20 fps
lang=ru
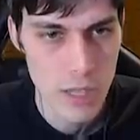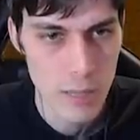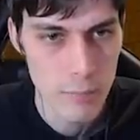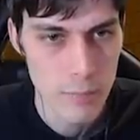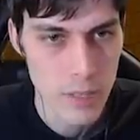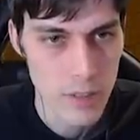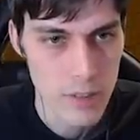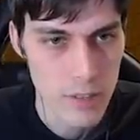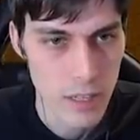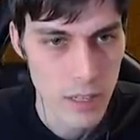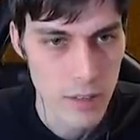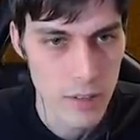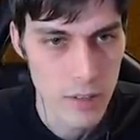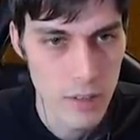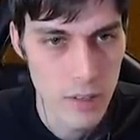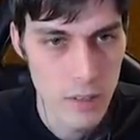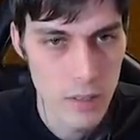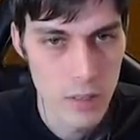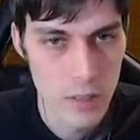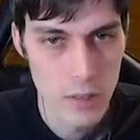кем-то стать.
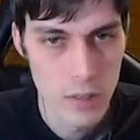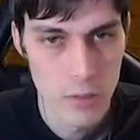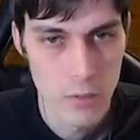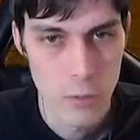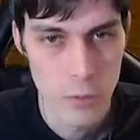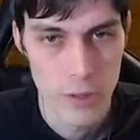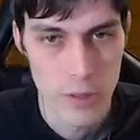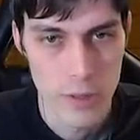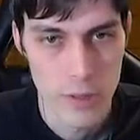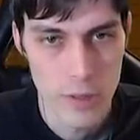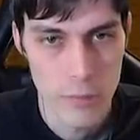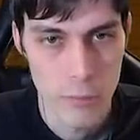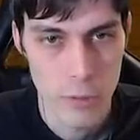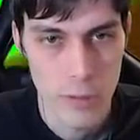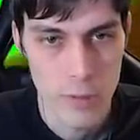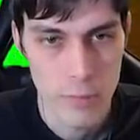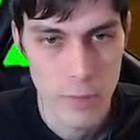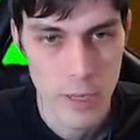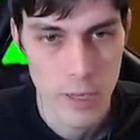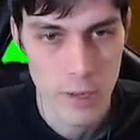Вот,
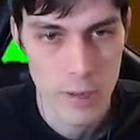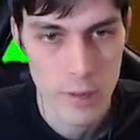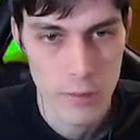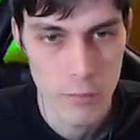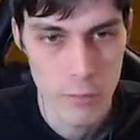вот, смотрите,